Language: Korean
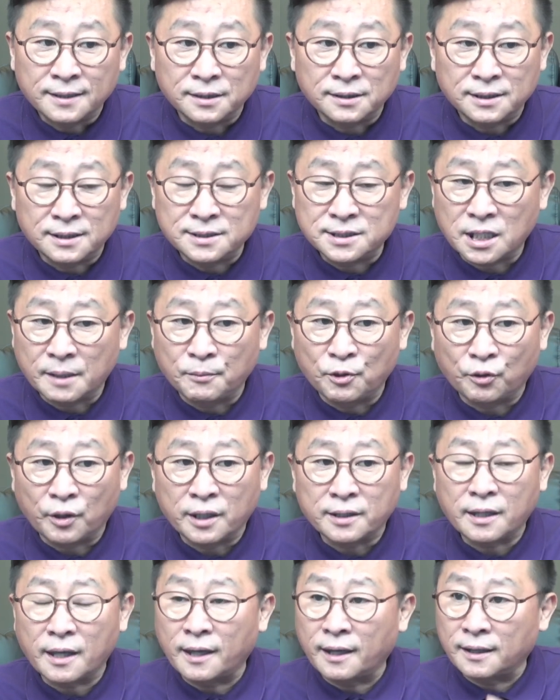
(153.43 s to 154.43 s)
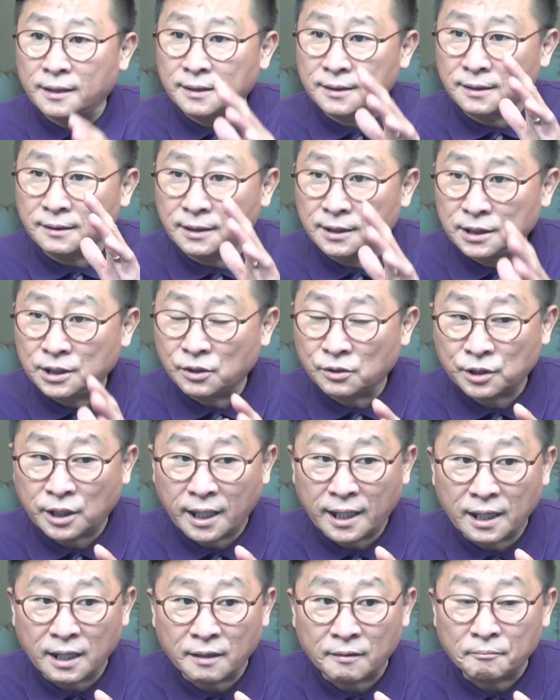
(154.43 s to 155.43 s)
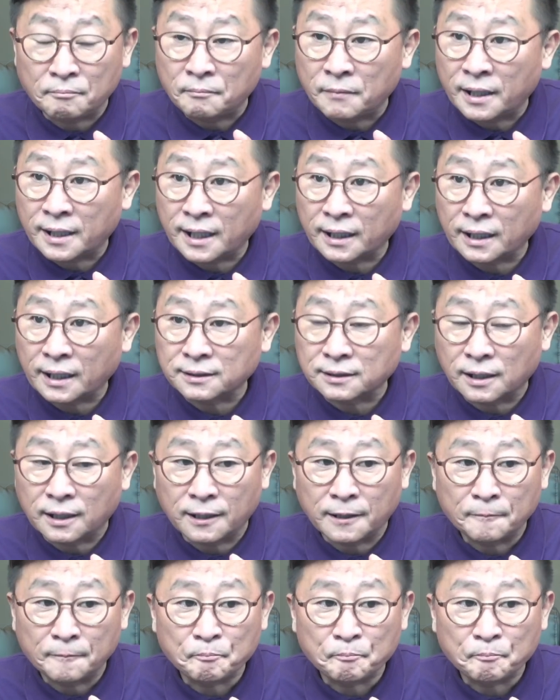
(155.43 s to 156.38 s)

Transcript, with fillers: 이재명에게 이렇게 말하겠다.